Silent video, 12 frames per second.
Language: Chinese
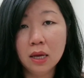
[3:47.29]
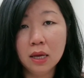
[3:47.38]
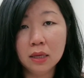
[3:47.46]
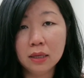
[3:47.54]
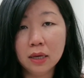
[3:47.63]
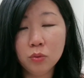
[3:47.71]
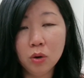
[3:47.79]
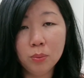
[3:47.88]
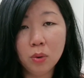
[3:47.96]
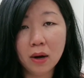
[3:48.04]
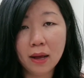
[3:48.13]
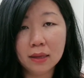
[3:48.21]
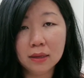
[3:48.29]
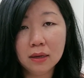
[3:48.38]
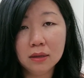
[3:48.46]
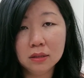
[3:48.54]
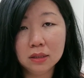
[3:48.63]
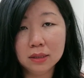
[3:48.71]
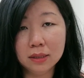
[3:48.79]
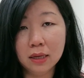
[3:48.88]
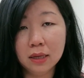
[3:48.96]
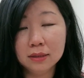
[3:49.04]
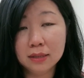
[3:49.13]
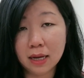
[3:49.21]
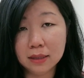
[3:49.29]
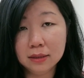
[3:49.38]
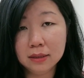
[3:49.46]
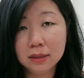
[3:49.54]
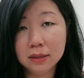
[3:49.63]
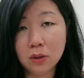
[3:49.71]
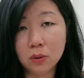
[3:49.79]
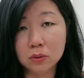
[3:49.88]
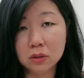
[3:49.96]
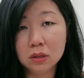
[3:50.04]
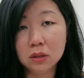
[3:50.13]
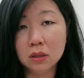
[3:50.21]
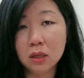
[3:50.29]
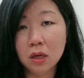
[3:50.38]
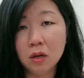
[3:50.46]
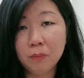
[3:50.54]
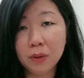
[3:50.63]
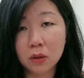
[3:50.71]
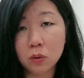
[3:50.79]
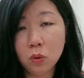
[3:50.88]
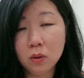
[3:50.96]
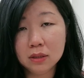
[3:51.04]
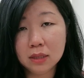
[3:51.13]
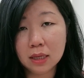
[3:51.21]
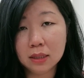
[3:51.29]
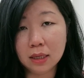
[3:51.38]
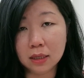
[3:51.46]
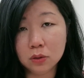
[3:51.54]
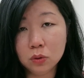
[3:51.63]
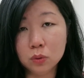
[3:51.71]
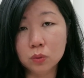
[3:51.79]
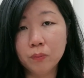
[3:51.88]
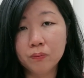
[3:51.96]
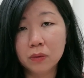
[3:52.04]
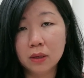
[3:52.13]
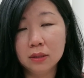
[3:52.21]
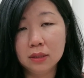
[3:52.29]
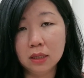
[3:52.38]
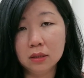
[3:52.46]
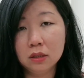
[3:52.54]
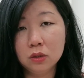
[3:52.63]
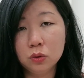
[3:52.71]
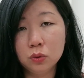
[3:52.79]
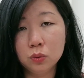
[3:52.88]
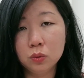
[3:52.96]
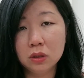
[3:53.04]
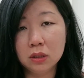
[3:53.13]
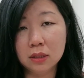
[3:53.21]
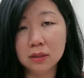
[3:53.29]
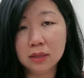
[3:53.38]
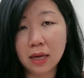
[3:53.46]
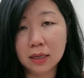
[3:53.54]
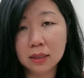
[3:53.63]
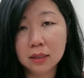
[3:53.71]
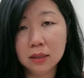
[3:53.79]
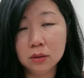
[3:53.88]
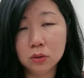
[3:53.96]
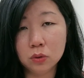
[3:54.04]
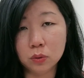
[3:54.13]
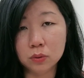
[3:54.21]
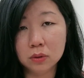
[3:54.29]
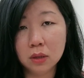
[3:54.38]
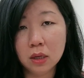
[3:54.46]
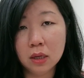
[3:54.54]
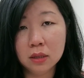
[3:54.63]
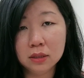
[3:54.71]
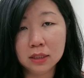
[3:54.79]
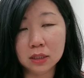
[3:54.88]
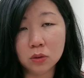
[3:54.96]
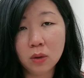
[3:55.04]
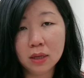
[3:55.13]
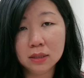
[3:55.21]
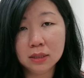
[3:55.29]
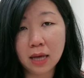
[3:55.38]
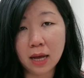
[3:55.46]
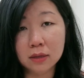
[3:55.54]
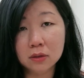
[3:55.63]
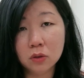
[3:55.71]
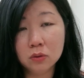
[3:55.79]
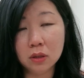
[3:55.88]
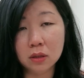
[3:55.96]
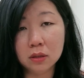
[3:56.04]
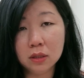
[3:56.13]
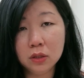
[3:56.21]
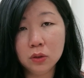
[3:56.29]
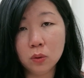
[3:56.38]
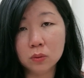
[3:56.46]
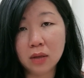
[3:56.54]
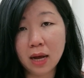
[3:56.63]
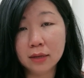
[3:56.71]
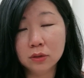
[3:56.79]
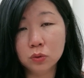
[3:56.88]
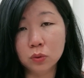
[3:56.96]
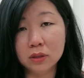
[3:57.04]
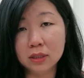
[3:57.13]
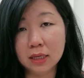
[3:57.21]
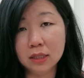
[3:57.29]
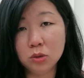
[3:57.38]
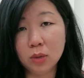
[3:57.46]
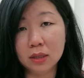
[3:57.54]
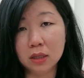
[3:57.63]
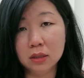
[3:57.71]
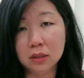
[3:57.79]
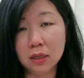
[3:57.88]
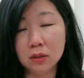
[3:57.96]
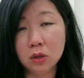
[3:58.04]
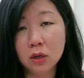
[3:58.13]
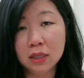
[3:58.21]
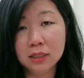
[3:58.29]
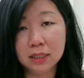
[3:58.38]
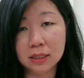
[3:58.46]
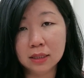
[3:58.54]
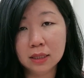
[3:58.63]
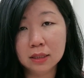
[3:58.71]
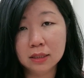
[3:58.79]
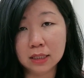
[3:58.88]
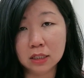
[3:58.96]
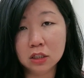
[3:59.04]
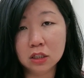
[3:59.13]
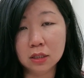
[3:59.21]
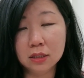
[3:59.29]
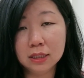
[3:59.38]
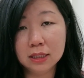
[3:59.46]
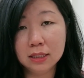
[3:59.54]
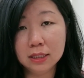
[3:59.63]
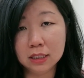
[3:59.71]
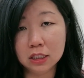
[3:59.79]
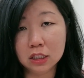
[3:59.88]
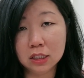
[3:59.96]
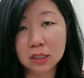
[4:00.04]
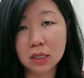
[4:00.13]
耶罗波安二世长期统治并扩张领土，显示出神在各种情况下都能利用他所拣选的人行行神机启示。